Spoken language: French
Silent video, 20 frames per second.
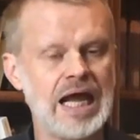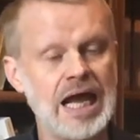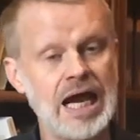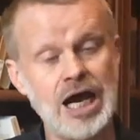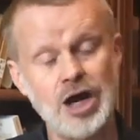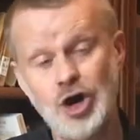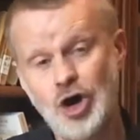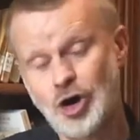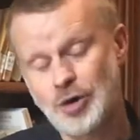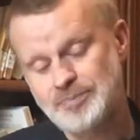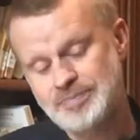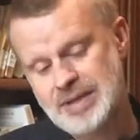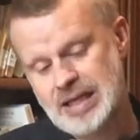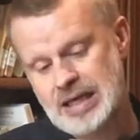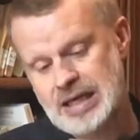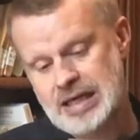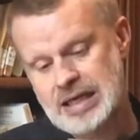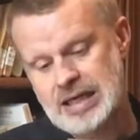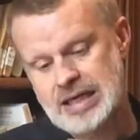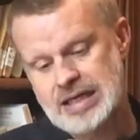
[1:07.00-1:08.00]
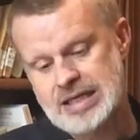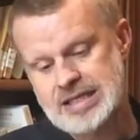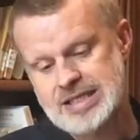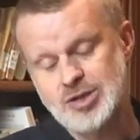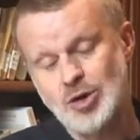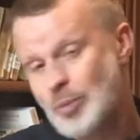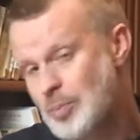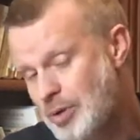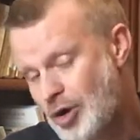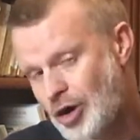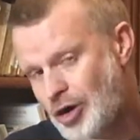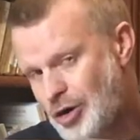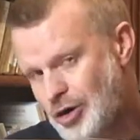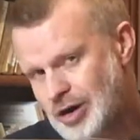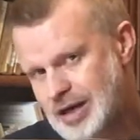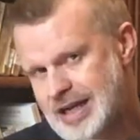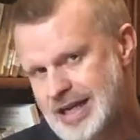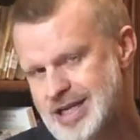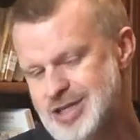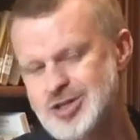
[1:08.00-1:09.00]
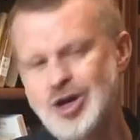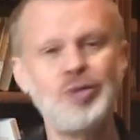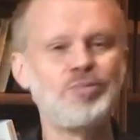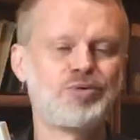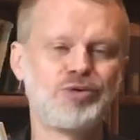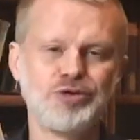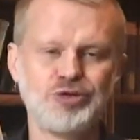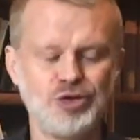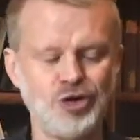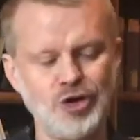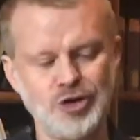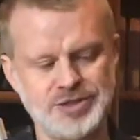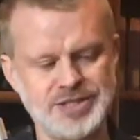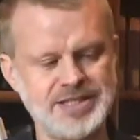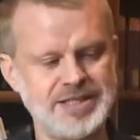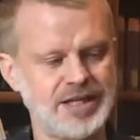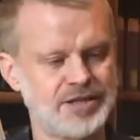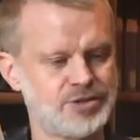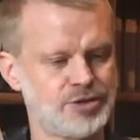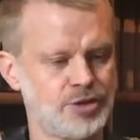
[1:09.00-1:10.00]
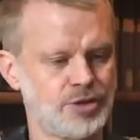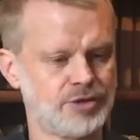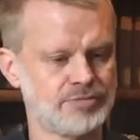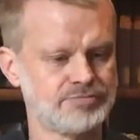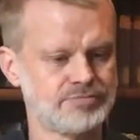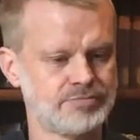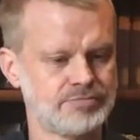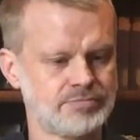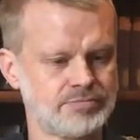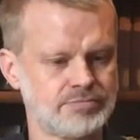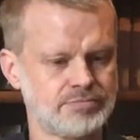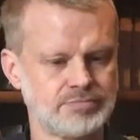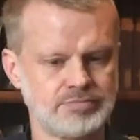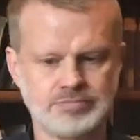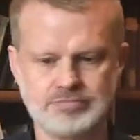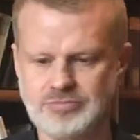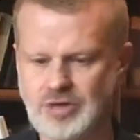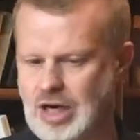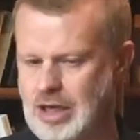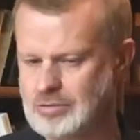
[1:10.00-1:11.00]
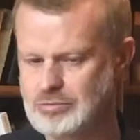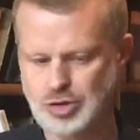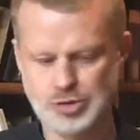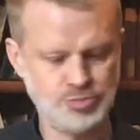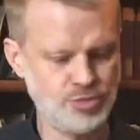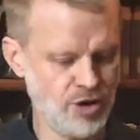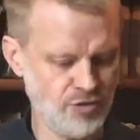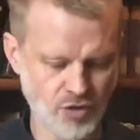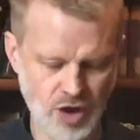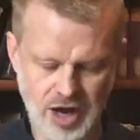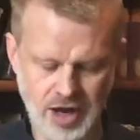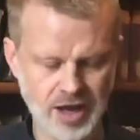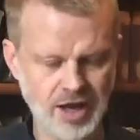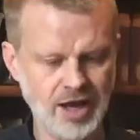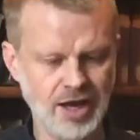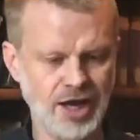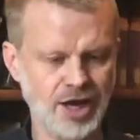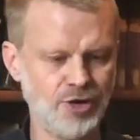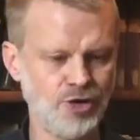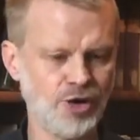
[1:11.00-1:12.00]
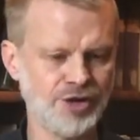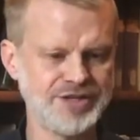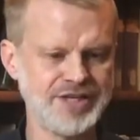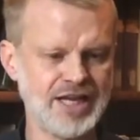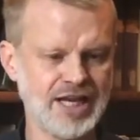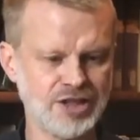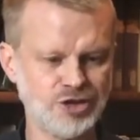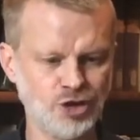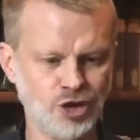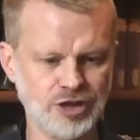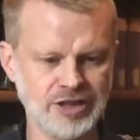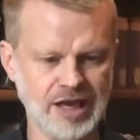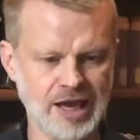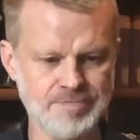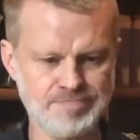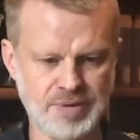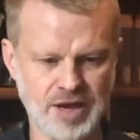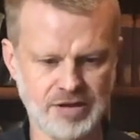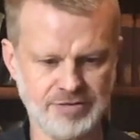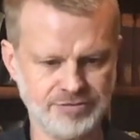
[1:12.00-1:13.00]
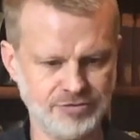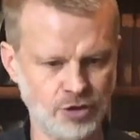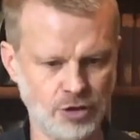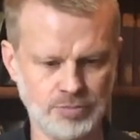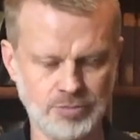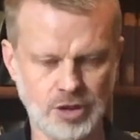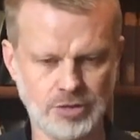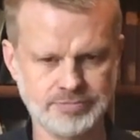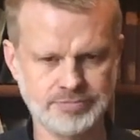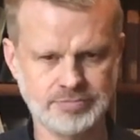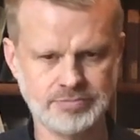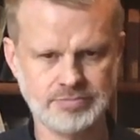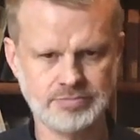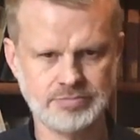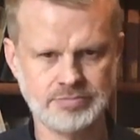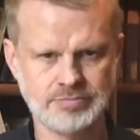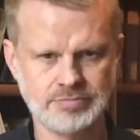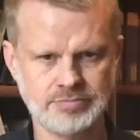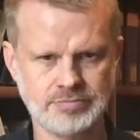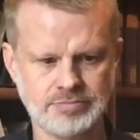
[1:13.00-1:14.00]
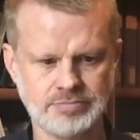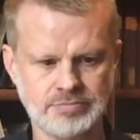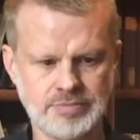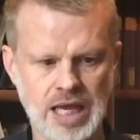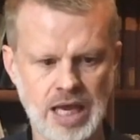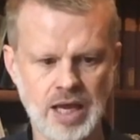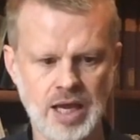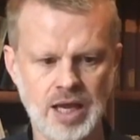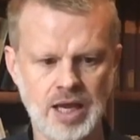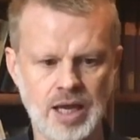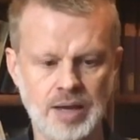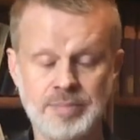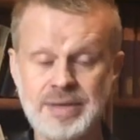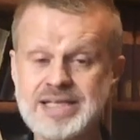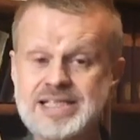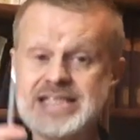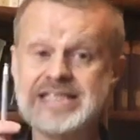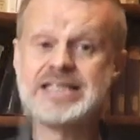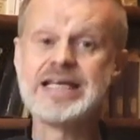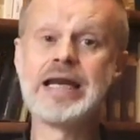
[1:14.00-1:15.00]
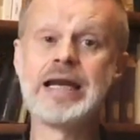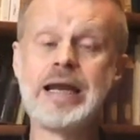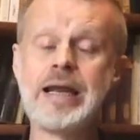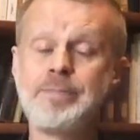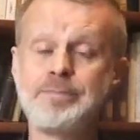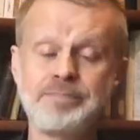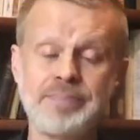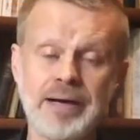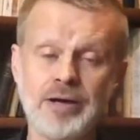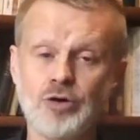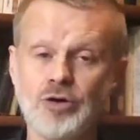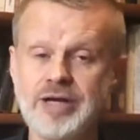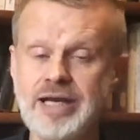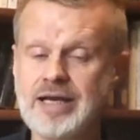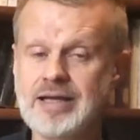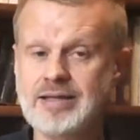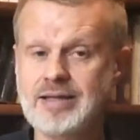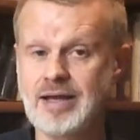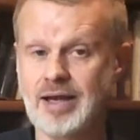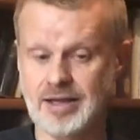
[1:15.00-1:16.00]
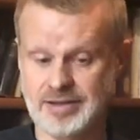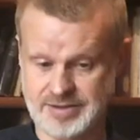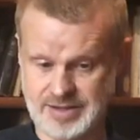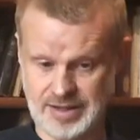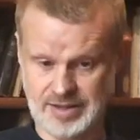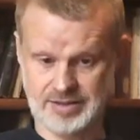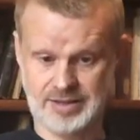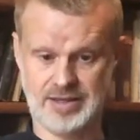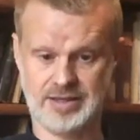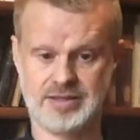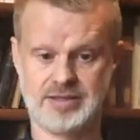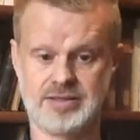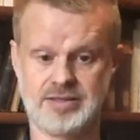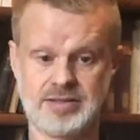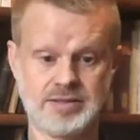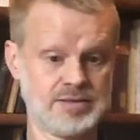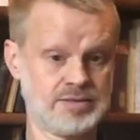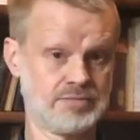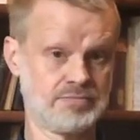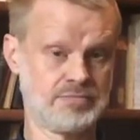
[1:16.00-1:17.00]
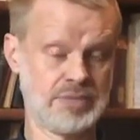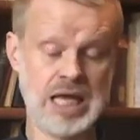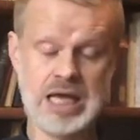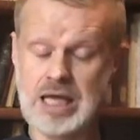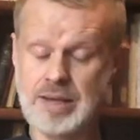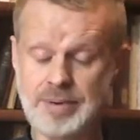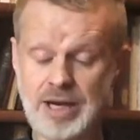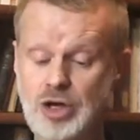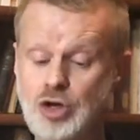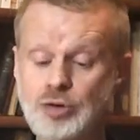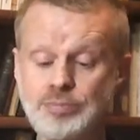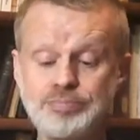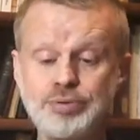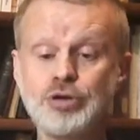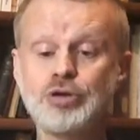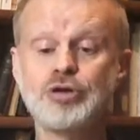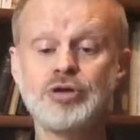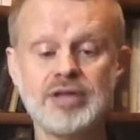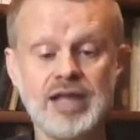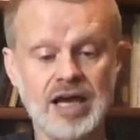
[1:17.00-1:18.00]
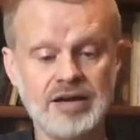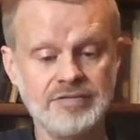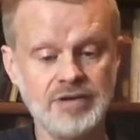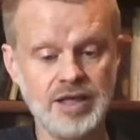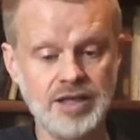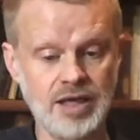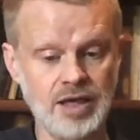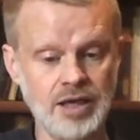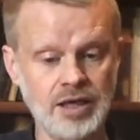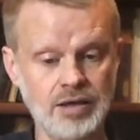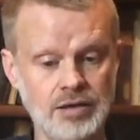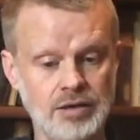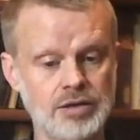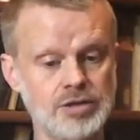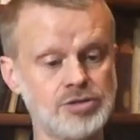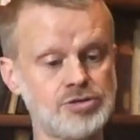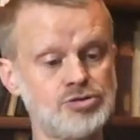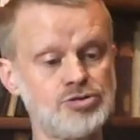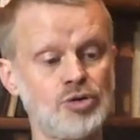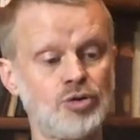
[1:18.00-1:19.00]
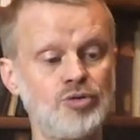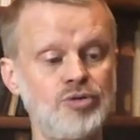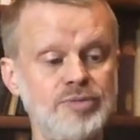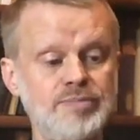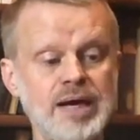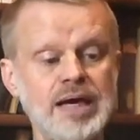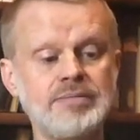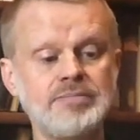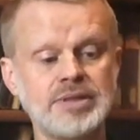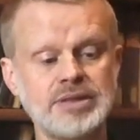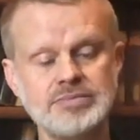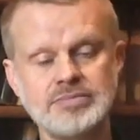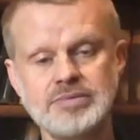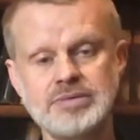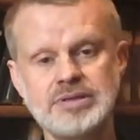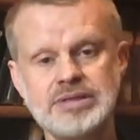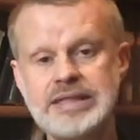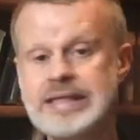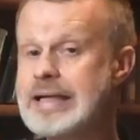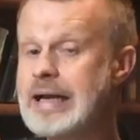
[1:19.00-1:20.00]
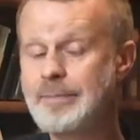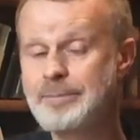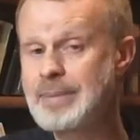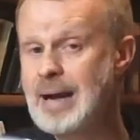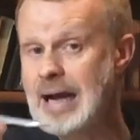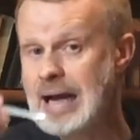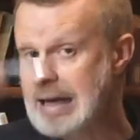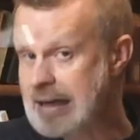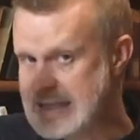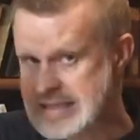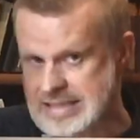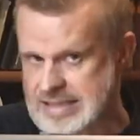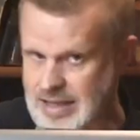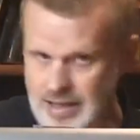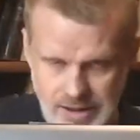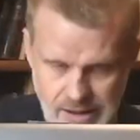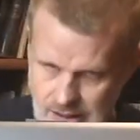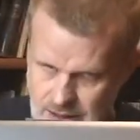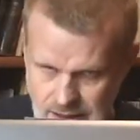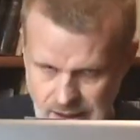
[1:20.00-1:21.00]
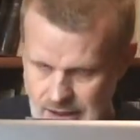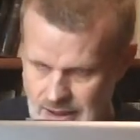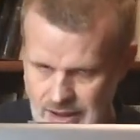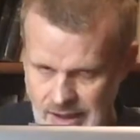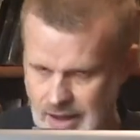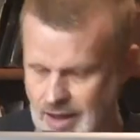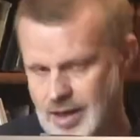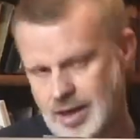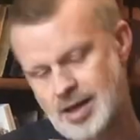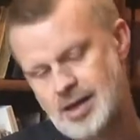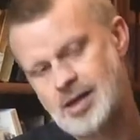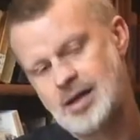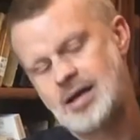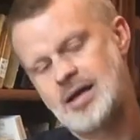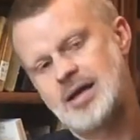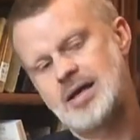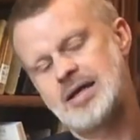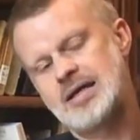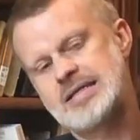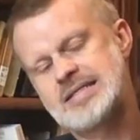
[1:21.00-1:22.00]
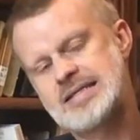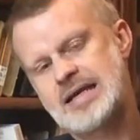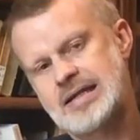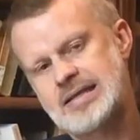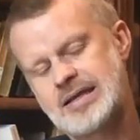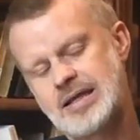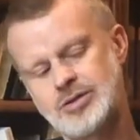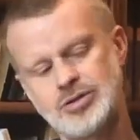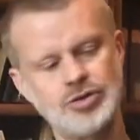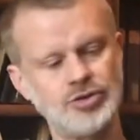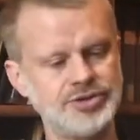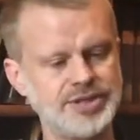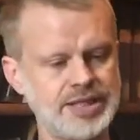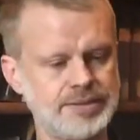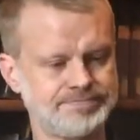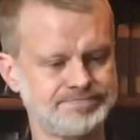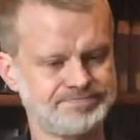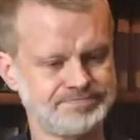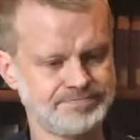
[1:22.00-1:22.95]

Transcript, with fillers: Alors, si on prend l'exemple de l'ordinateur, je peux avoir un ordinateur très performant. Mais s'il n'est pas connecté à Internet, eh bien, il ne peut que travailler sur lui-même. Il n'a pas accès à certaines données.